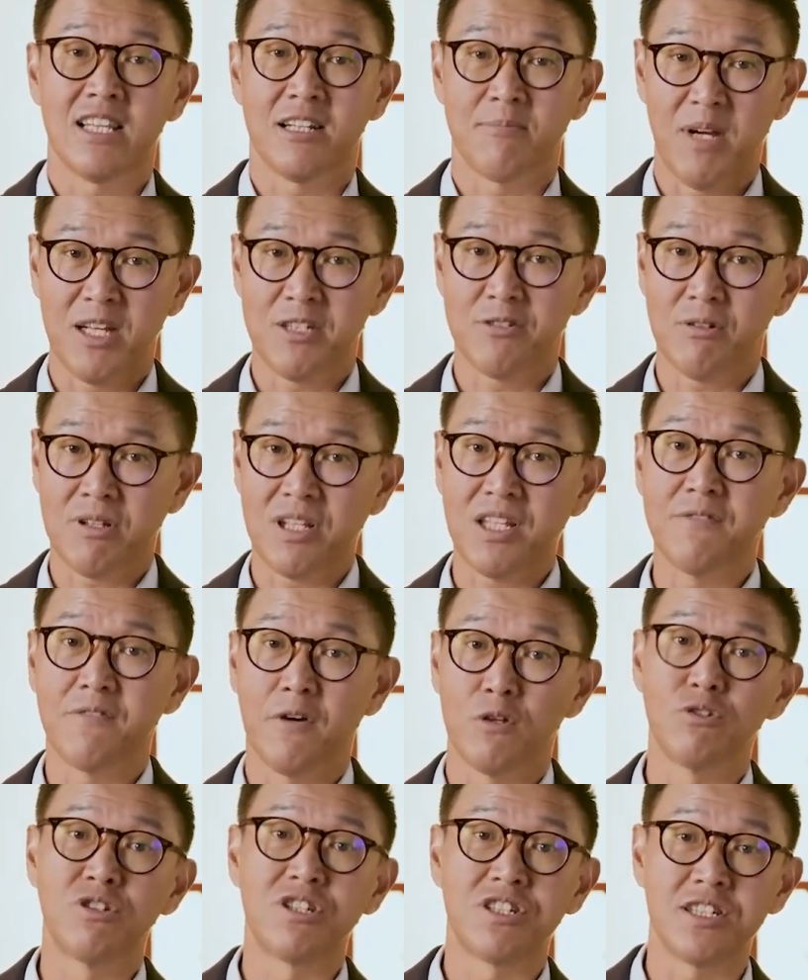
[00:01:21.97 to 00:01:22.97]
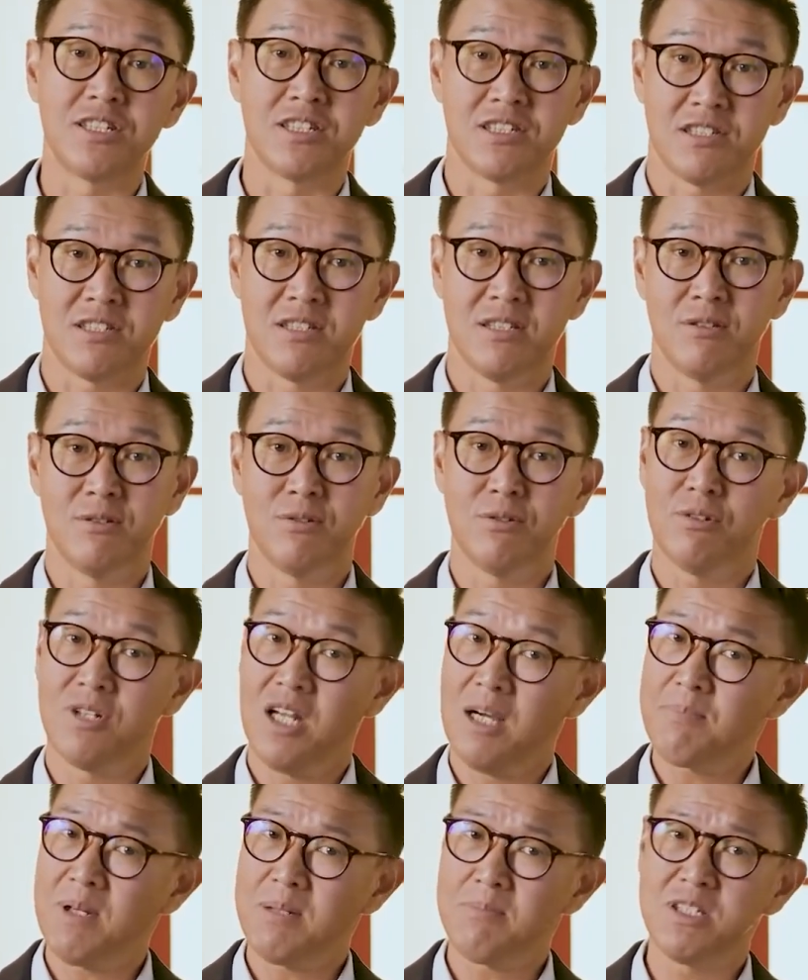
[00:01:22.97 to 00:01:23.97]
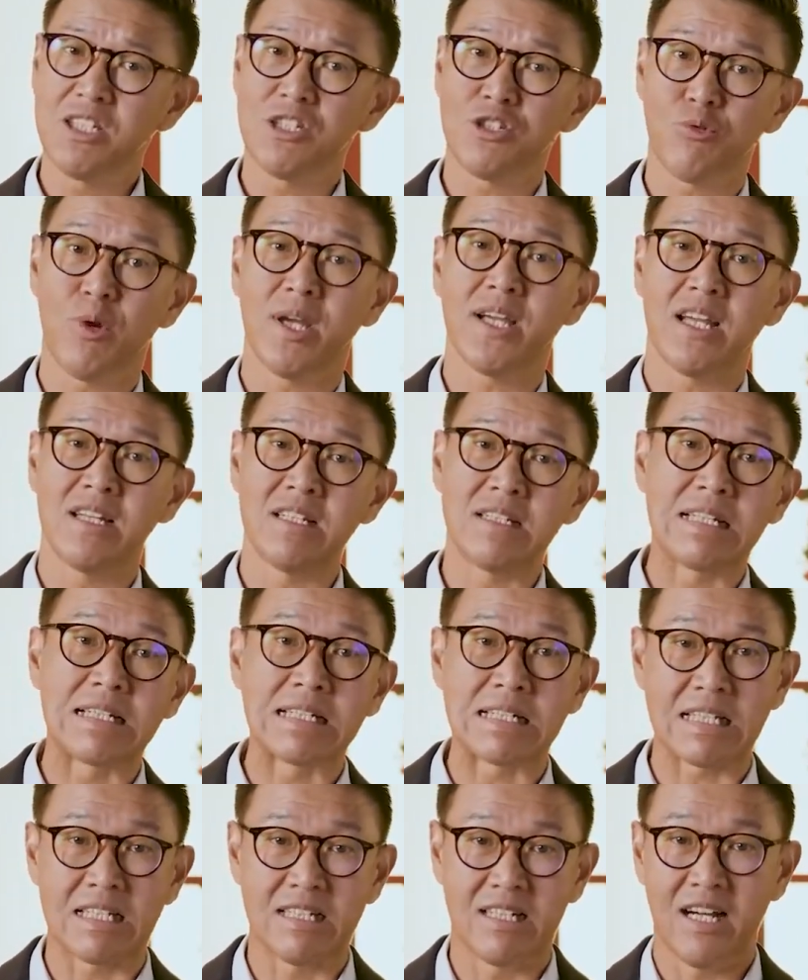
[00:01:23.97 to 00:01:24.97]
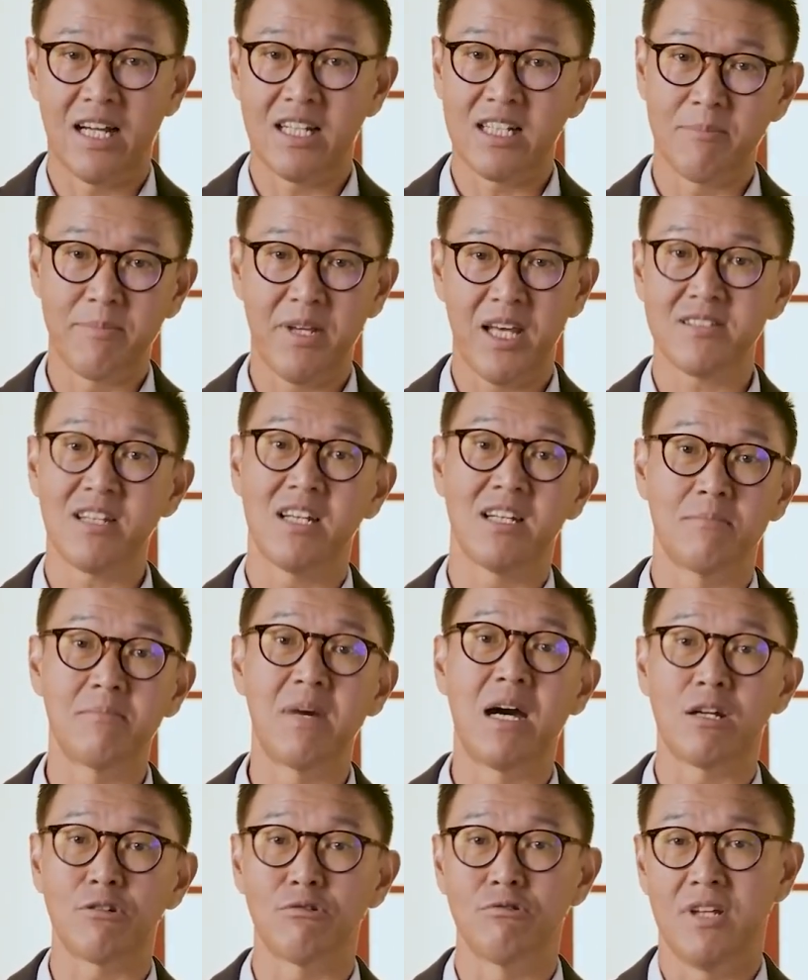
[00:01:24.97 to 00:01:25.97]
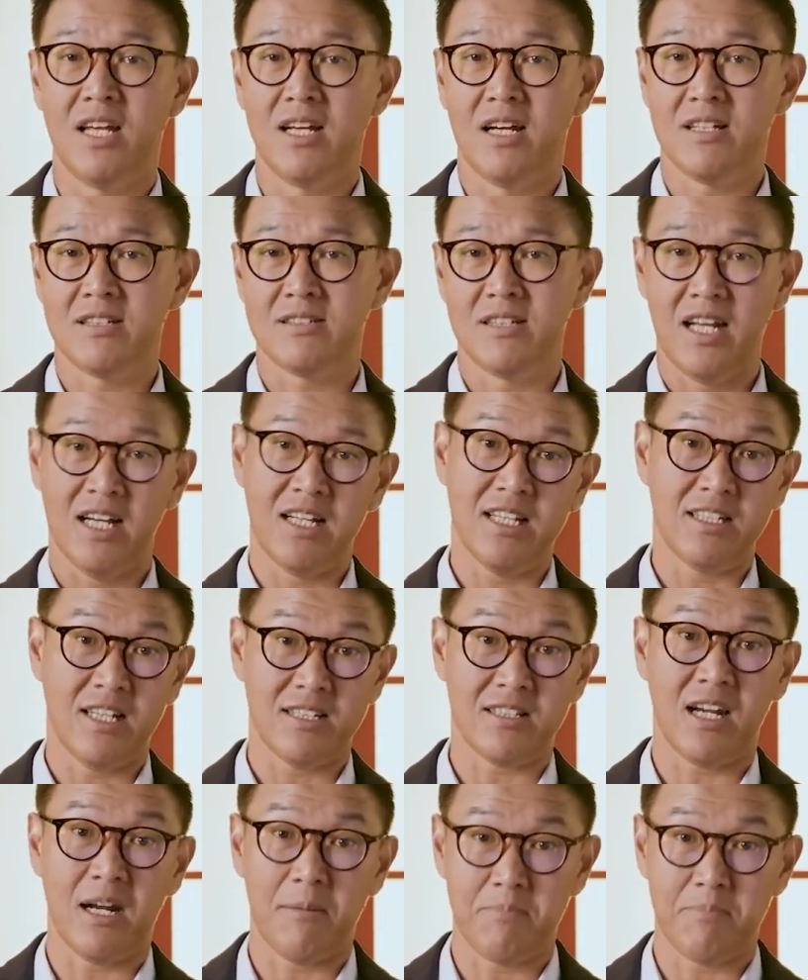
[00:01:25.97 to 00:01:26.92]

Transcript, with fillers: termasuk key volunteers, untuk dapat menyesuaikan diri dengan kebiasaan yang baru yang sedang kita